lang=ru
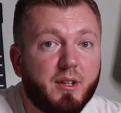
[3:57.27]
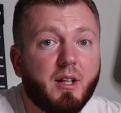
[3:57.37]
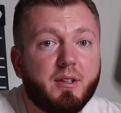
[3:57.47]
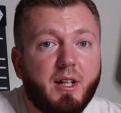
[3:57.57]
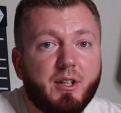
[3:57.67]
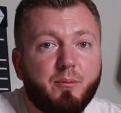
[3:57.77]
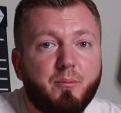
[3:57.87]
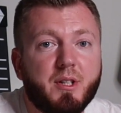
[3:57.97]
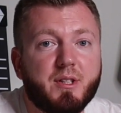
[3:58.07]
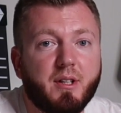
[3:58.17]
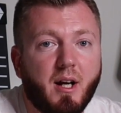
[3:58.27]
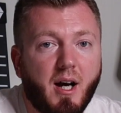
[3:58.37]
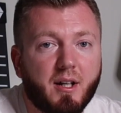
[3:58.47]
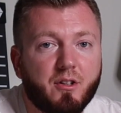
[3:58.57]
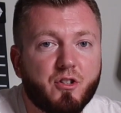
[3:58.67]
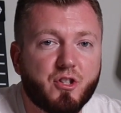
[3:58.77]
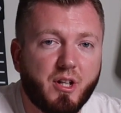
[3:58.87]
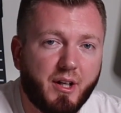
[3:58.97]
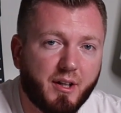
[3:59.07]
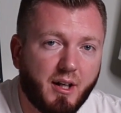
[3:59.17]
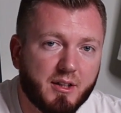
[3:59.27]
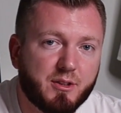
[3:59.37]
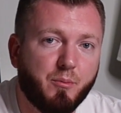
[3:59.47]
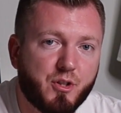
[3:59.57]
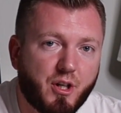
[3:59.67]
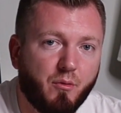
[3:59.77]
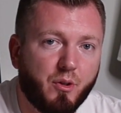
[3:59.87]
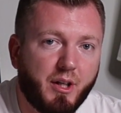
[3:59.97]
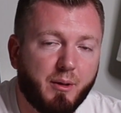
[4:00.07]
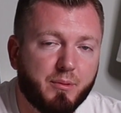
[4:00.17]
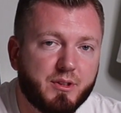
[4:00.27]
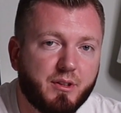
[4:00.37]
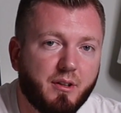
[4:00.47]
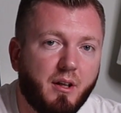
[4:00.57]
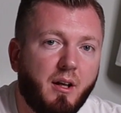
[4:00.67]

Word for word: и на третьем месте Аарон Шерри Каск Бочковой крепости.